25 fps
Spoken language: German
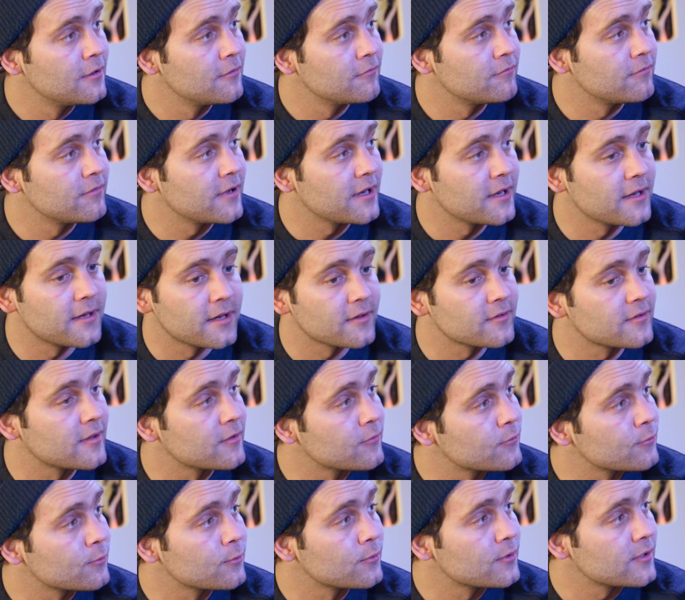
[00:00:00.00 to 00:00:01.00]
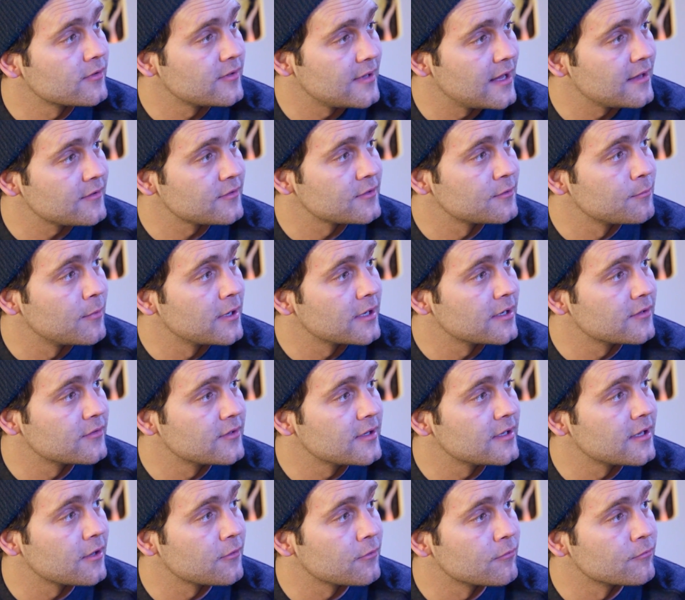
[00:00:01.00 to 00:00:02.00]
wann er das dann so das erste Mal
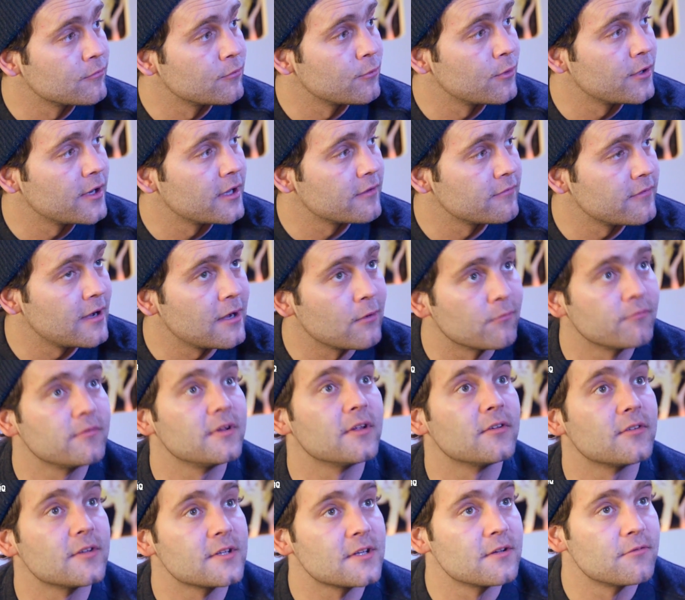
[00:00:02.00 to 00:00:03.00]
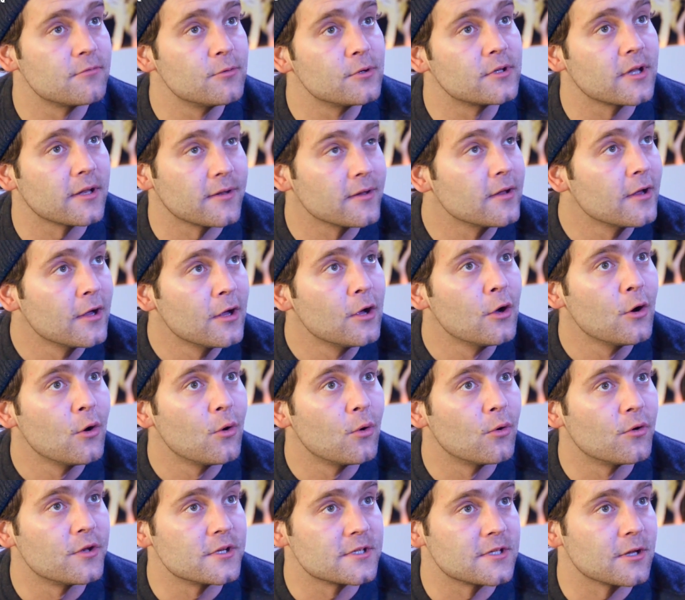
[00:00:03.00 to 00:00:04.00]
gesehen hat und wo er da war und wie er sich gefühlt hat.
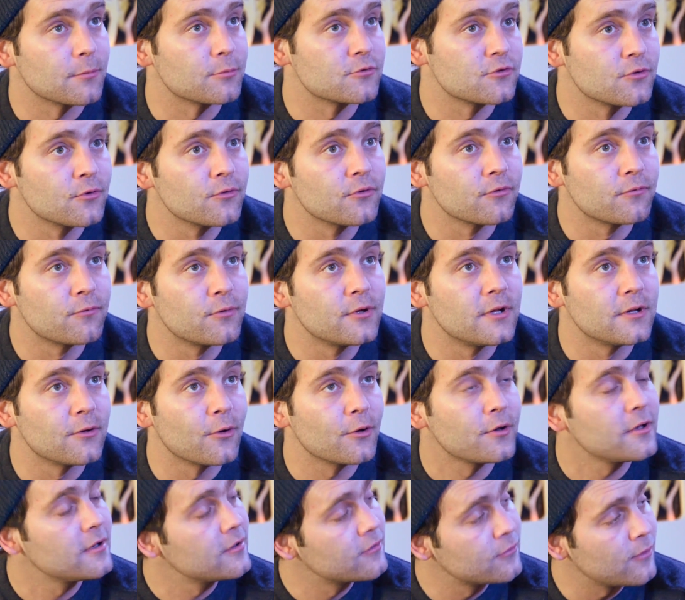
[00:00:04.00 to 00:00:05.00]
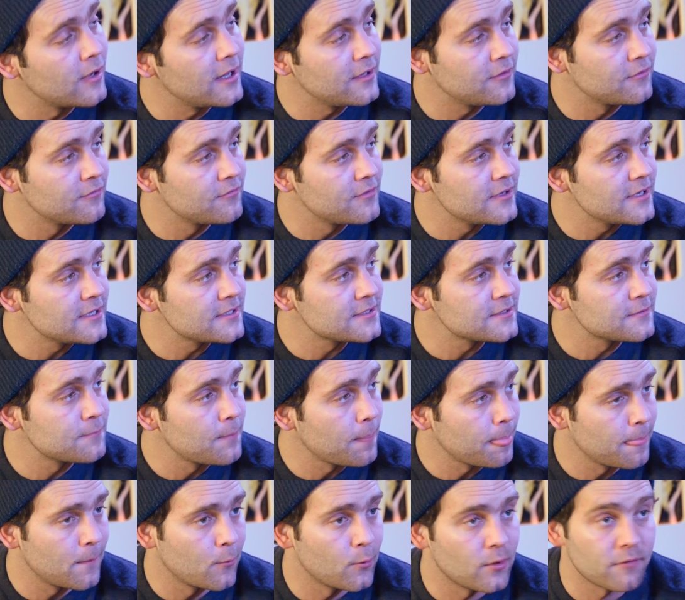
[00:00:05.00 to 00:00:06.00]
Und ich glaube schon so für die Leute, die so alt sind wie ich,
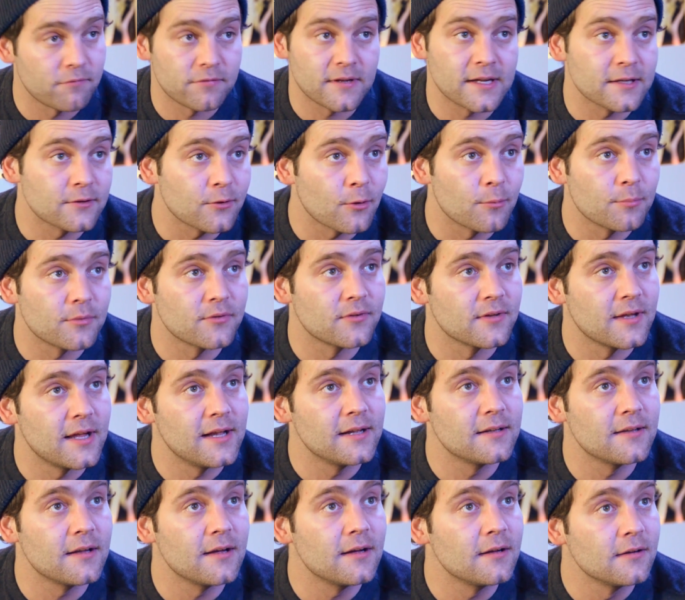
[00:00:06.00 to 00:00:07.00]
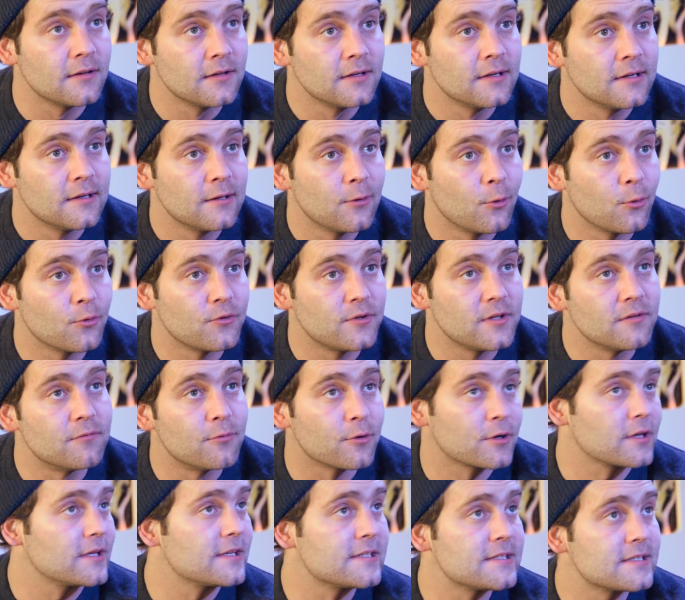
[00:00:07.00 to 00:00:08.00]
oder vielleicht auch ein bisschen älter und die
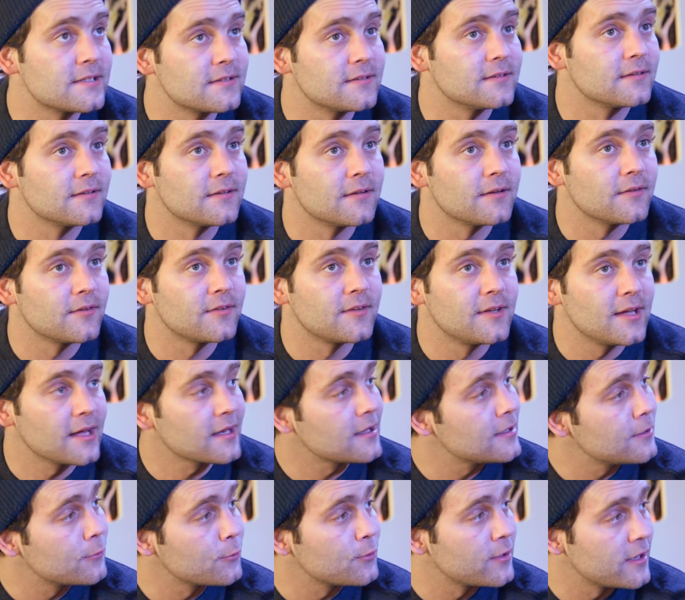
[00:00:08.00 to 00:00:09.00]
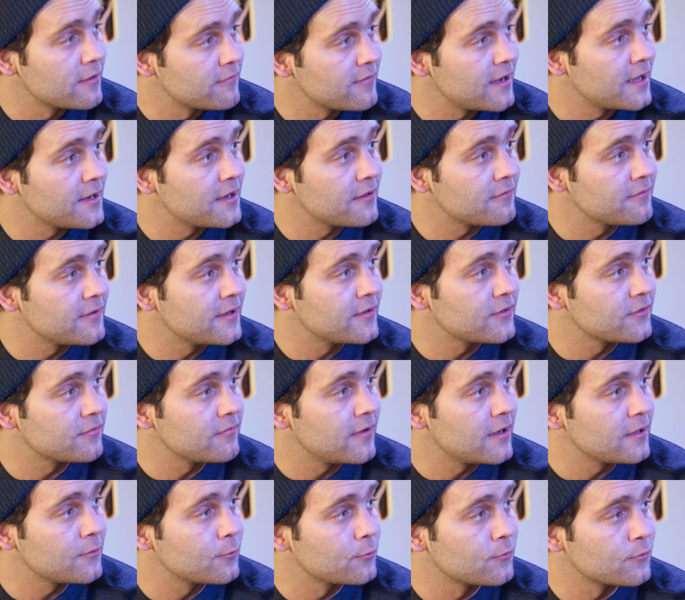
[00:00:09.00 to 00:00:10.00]
wirklich Seattle und Nirvana-Fans
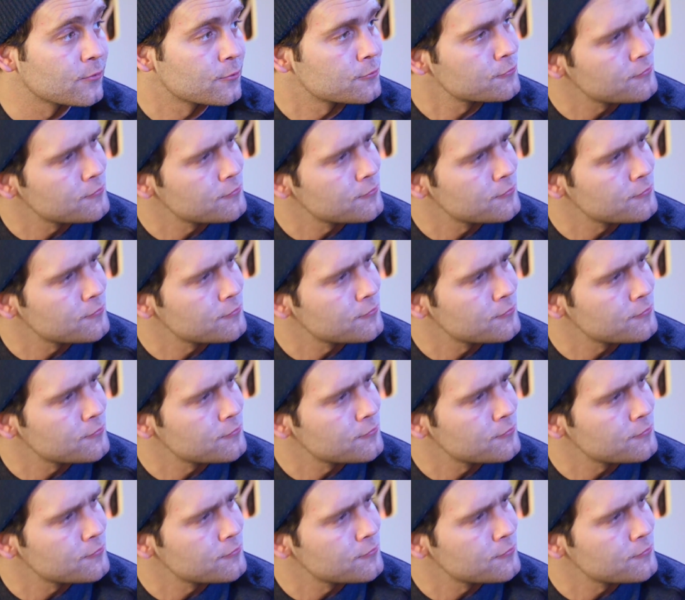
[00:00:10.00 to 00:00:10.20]
waren und so